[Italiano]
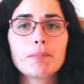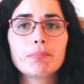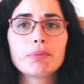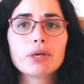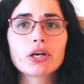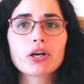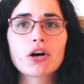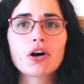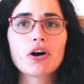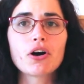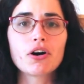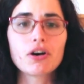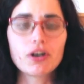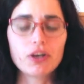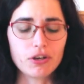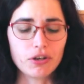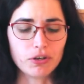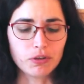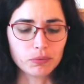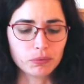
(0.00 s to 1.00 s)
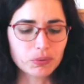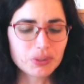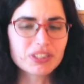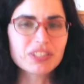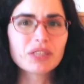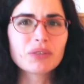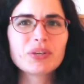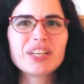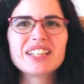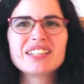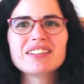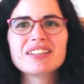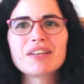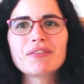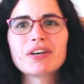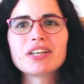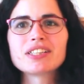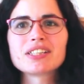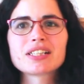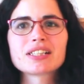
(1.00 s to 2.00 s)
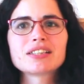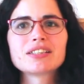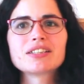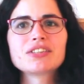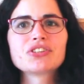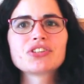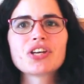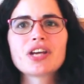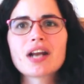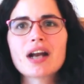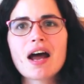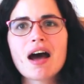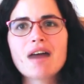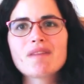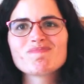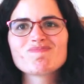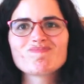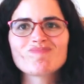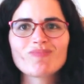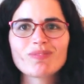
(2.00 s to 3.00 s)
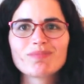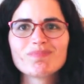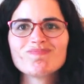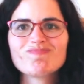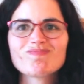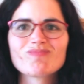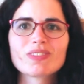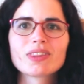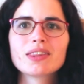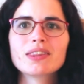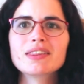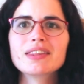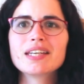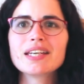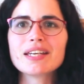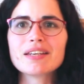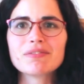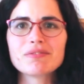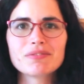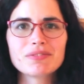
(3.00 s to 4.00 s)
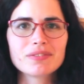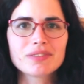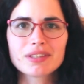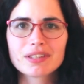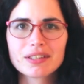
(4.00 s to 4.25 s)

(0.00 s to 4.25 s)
Però queste qui, devo essere sincera, mh, mm, ni.